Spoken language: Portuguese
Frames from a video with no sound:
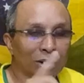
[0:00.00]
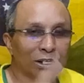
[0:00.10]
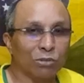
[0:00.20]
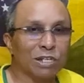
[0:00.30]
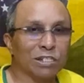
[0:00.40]

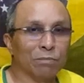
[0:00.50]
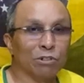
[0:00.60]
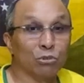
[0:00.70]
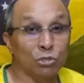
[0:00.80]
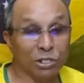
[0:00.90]
Deus acima de
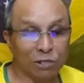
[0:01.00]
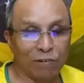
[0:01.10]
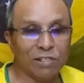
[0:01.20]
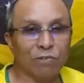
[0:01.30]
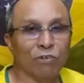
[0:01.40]
tudo. Se tiver
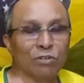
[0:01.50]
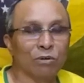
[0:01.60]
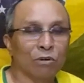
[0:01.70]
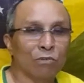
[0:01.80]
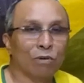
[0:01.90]
esse vídeo,
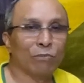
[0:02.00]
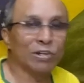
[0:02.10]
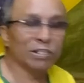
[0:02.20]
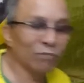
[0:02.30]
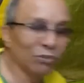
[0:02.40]
vamos ver
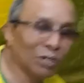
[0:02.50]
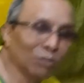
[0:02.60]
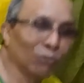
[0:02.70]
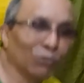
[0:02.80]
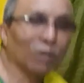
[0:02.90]
esse vídeo aqui
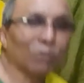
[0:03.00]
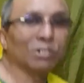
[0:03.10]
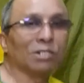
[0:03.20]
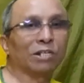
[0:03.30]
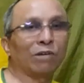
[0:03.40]
no final.
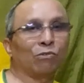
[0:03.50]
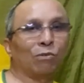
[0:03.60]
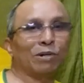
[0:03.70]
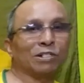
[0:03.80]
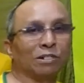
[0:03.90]
Se inscreva e
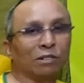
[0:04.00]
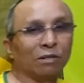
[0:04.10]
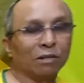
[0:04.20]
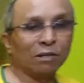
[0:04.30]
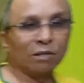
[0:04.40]
compartilhe.
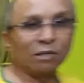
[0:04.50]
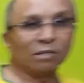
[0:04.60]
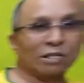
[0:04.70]
Se